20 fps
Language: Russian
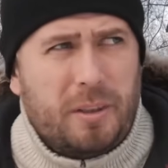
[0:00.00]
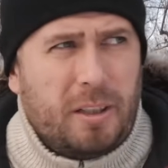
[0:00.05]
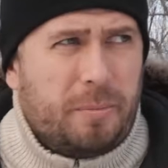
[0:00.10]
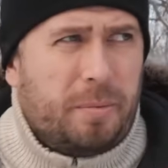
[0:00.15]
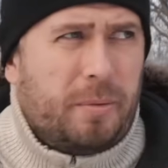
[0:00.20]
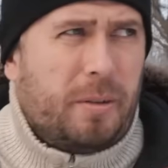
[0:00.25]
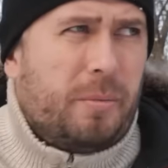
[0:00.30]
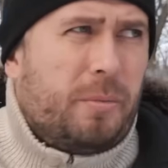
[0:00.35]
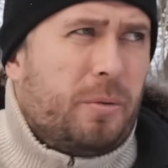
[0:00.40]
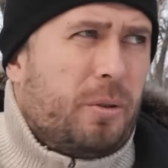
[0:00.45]
нет,
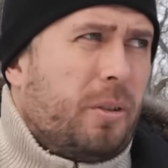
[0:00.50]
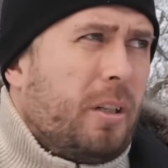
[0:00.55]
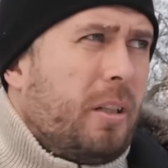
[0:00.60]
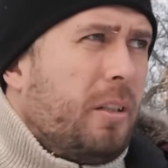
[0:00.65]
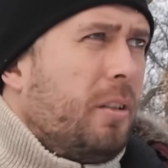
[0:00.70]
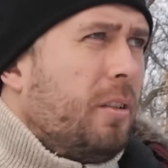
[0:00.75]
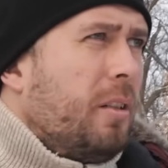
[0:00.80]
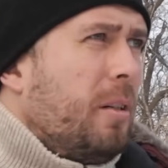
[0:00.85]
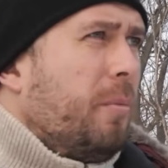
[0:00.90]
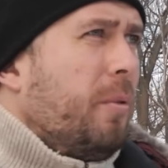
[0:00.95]
потому что
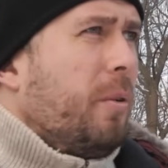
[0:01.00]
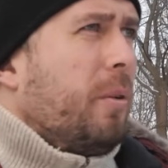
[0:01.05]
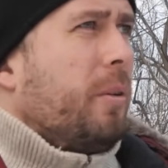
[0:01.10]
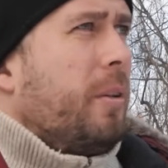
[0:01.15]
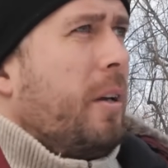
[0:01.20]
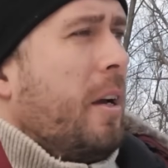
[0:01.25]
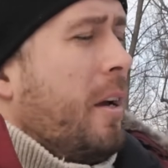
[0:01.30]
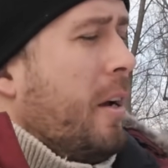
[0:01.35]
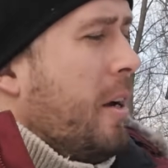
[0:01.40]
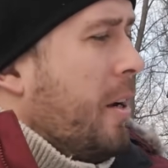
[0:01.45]
они себе
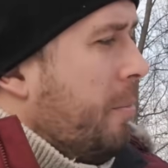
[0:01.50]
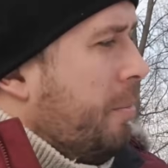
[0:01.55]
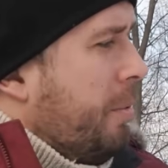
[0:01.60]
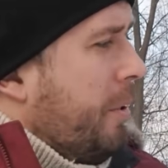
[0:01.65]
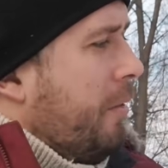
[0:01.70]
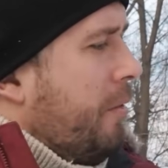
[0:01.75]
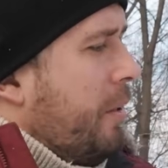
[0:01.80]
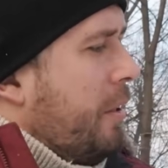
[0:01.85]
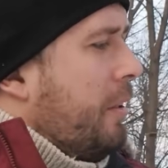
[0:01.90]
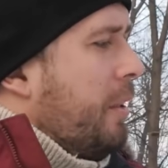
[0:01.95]
могут
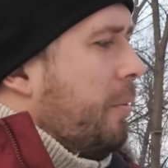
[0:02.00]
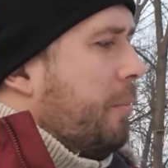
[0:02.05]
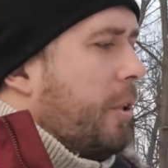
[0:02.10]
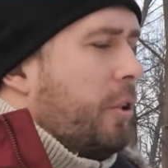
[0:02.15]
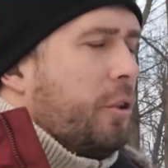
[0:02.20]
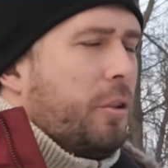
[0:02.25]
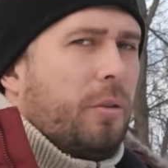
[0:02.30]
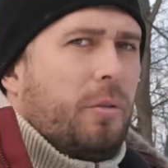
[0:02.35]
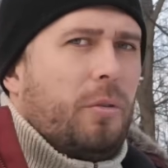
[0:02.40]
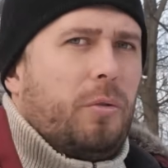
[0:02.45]
привезти
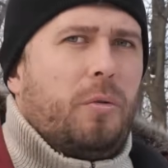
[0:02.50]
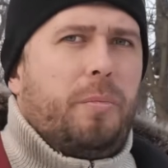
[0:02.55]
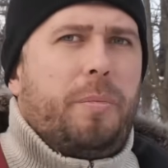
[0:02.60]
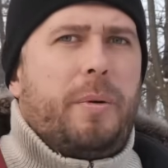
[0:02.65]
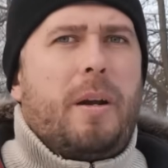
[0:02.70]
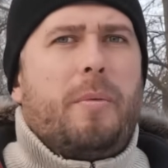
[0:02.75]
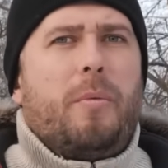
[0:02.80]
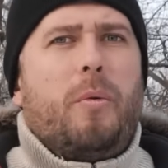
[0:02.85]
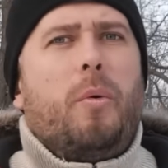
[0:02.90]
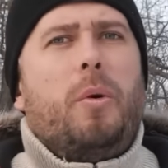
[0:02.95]
машину, ну,
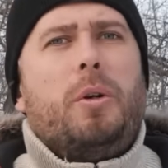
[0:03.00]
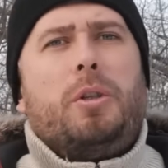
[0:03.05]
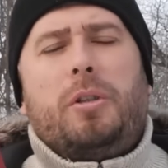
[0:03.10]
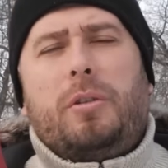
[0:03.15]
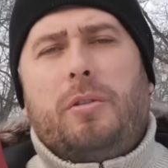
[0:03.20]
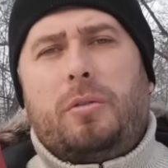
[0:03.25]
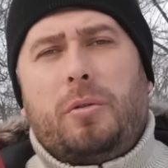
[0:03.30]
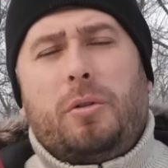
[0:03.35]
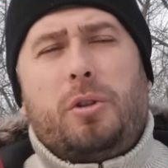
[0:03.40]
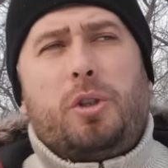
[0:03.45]
прям
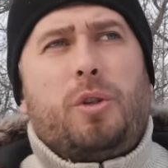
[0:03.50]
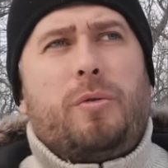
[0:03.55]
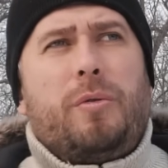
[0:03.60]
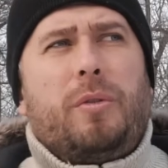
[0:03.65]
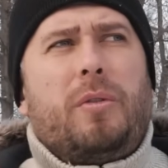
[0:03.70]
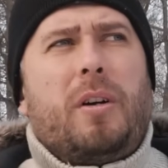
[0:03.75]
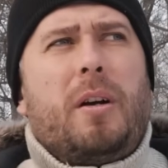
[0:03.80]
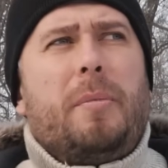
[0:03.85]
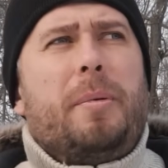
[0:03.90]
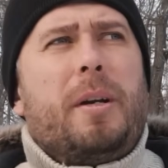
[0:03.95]
очень дешево.
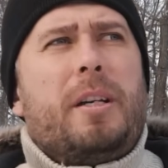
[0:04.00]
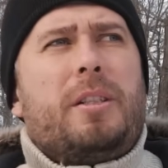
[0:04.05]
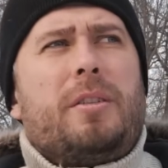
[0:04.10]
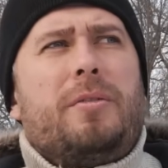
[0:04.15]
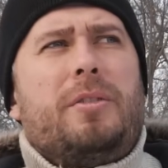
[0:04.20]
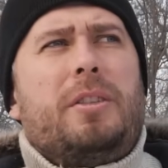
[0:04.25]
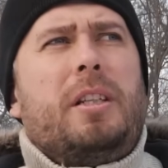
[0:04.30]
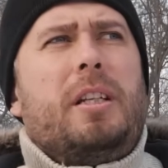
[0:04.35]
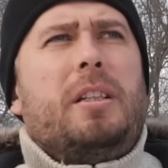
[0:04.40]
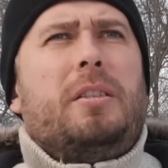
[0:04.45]
Но, опять
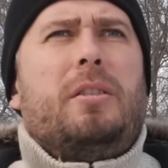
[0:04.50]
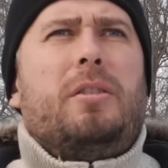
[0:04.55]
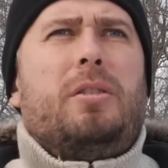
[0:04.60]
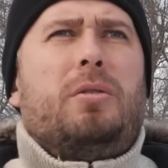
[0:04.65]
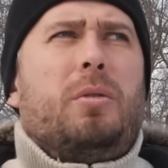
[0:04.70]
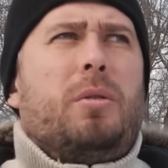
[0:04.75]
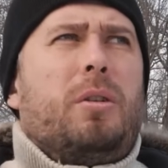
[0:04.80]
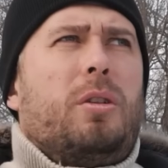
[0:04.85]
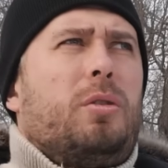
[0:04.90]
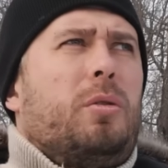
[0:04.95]
же, все эти
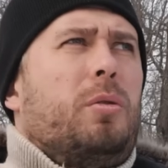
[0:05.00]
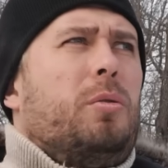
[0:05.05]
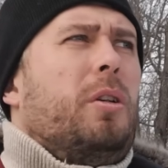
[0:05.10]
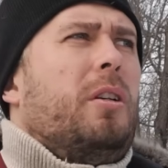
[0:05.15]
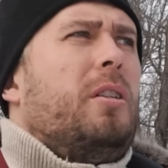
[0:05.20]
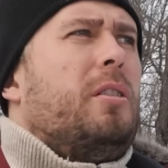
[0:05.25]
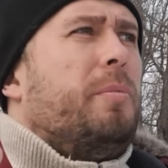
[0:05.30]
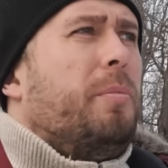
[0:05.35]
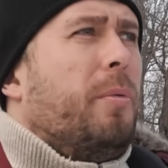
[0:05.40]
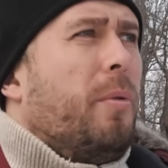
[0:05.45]
истории с
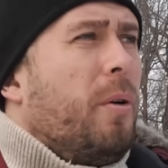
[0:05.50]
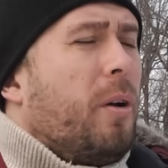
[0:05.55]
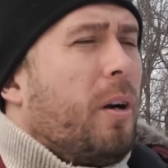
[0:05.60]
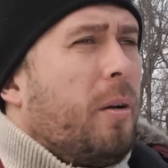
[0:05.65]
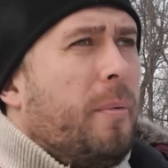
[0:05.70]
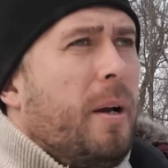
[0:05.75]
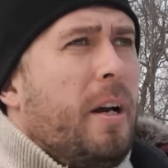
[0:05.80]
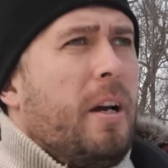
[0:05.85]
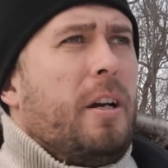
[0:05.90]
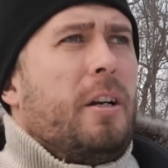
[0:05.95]

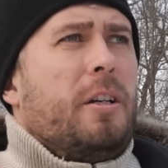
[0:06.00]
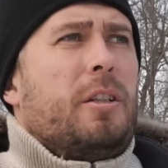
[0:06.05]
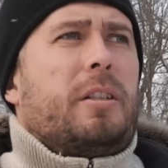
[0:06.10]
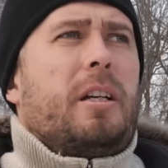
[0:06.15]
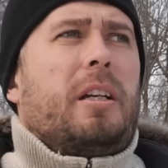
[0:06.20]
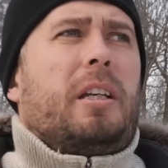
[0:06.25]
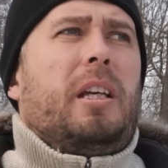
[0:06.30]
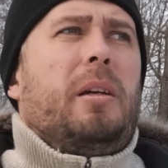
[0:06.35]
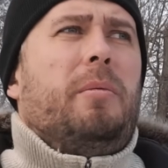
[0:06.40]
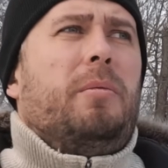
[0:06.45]
утильсбором, с
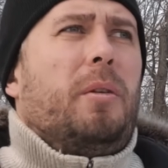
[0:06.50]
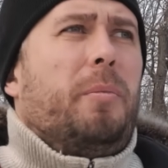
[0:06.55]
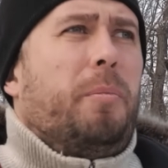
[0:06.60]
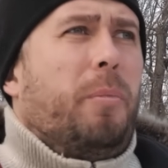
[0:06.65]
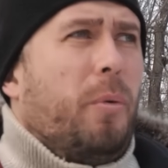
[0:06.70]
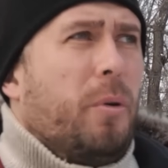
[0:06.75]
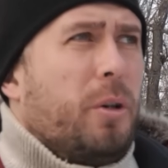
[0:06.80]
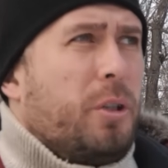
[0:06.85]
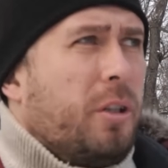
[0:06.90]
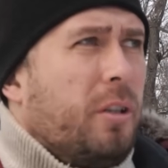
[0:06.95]
какими-то
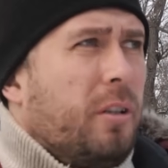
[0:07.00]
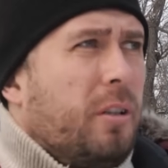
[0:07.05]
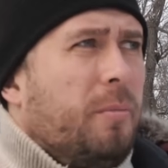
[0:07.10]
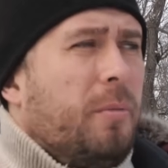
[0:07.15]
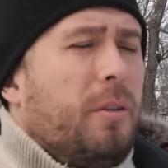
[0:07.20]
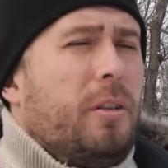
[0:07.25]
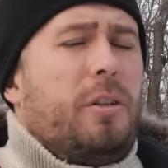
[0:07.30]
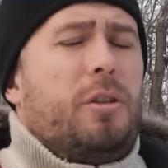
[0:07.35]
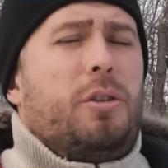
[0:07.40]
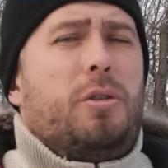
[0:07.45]

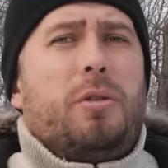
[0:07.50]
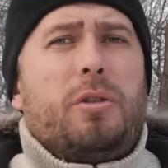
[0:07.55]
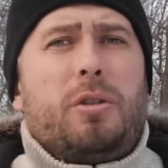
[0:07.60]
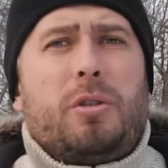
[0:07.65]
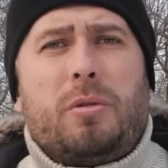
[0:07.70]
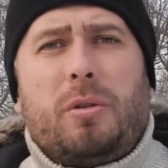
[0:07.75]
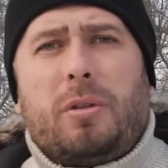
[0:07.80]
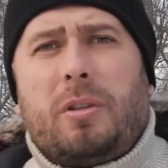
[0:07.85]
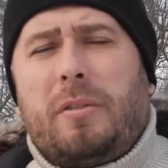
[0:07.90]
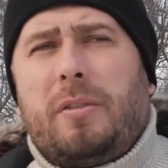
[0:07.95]
пошлинами и еще
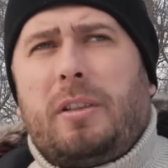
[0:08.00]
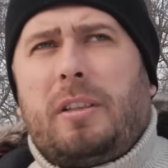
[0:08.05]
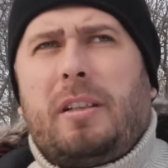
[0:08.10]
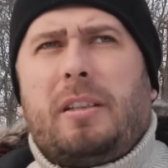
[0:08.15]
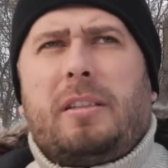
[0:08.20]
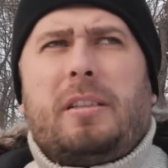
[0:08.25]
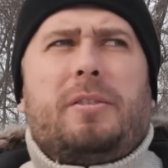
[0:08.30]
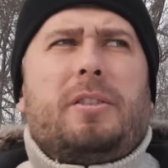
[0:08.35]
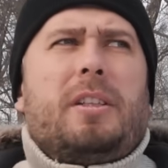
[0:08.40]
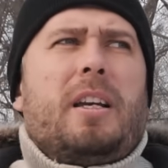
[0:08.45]
что-то, вот
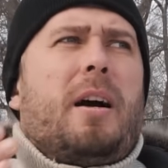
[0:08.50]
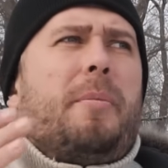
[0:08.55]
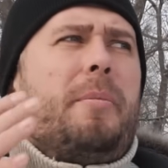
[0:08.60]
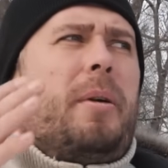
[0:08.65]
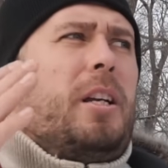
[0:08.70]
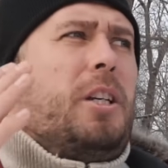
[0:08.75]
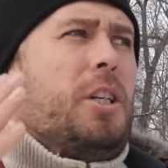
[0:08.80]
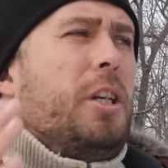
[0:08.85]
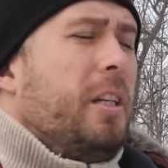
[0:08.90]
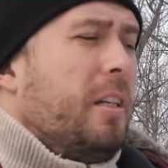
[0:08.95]
эти все
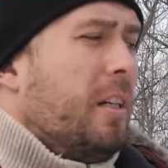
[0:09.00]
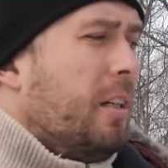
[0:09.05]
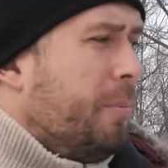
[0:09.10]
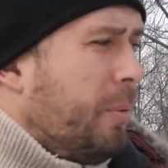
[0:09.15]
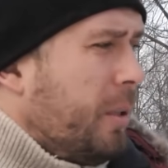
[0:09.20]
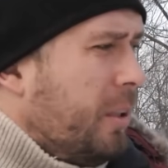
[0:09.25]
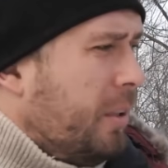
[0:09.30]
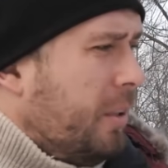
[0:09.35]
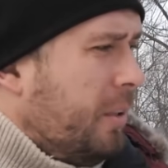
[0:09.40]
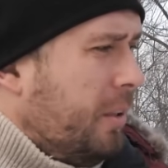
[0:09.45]
обращения к
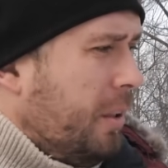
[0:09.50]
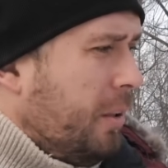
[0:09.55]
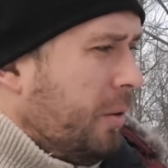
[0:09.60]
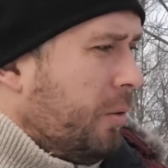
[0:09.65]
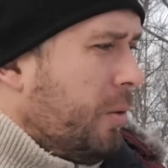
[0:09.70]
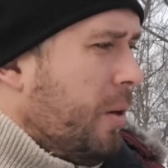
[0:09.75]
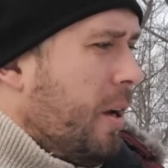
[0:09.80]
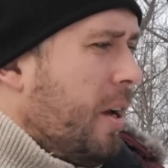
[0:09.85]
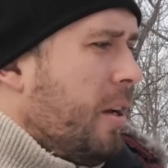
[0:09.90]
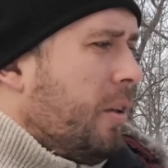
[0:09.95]

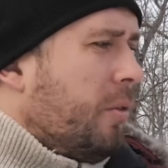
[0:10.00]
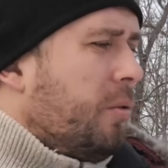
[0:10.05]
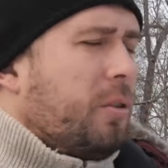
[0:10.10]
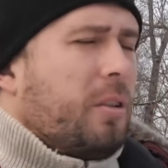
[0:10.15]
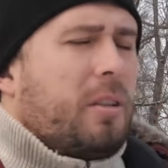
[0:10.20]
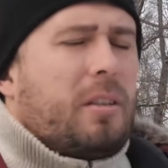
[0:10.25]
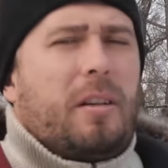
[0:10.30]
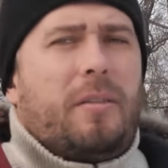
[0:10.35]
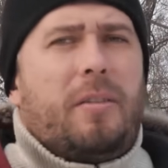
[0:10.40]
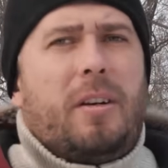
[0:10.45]
президенту, ну,
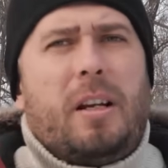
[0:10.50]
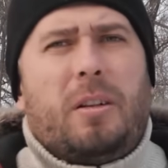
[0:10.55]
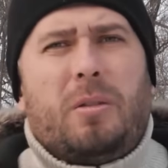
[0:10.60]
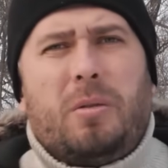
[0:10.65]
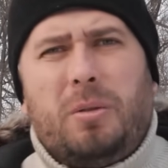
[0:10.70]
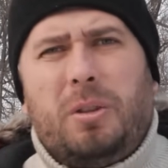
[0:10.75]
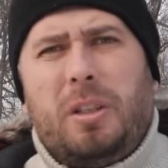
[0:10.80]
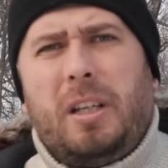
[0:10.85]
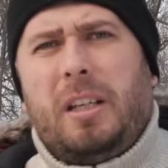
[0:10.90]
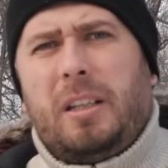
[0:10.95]
заставляют
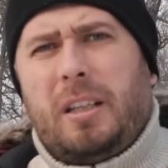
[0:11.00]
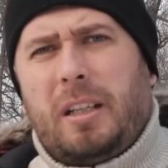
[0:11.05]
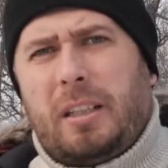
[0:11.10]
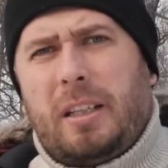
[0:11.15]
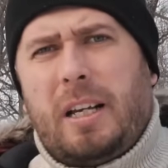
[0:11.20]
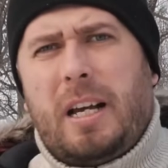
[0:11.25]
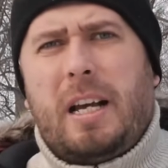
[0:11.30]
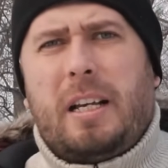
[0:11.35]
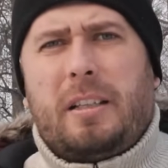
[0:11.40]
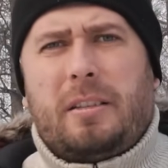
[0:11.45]
людей
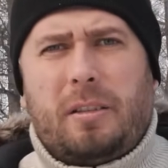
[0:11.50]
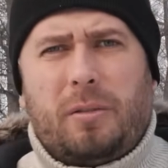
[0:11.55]
иногда